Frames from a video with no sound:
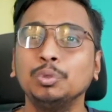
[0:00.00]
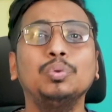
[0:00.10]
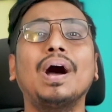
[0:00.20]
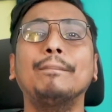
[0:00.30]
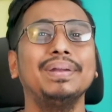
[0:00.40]

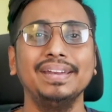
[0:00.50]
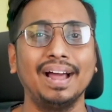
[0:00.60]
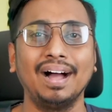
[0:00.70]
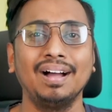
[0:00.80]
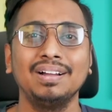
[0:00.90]
শুধু আপনি
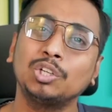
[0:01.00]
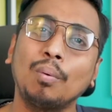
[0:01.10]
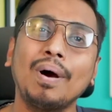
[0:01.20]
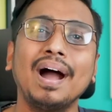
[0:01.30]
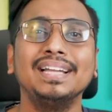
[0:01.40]
না
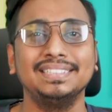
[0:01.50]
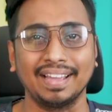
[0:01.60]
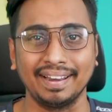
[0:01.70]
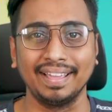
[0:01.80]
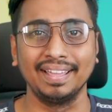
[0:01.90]
সবাই
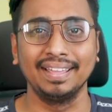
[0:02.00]
জানে